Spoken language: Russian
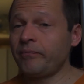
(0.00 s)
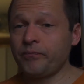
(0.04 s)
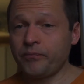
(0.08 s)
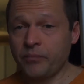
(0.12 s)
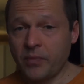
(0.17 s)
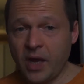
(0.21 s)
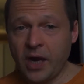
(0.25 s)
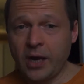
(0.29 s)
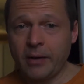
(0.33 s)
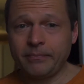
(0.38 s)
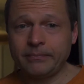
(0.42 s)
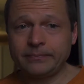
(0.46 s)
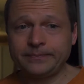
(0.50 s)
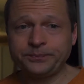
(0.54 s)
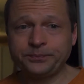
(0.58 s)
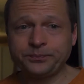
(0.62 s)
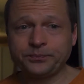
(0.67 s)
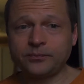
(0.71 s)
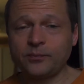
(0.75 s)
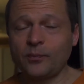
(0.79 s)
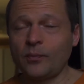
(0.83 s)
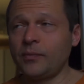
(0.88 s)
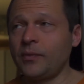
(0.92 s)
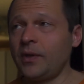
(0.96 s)
Да.
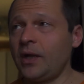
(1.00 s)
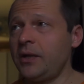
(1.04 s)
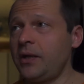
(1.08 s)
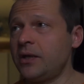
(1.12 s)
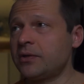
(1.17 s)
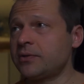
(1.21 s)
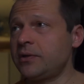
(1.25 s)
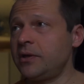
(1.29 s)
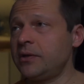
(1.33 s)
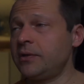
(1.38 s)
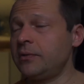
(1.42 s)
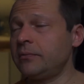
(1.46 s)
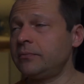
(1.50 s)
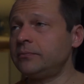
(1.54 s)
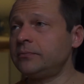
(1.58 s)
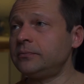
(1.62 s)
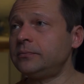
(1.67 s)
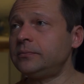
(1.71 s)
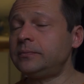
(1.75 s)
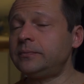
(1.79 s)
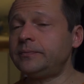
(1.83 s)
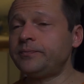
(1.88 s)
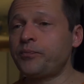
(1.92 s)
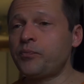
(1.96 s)
На Расскажи.
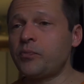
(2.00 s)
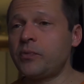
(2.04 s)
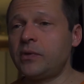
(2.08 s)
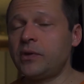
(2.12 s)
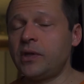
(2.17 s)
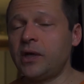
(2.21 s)
Несколько...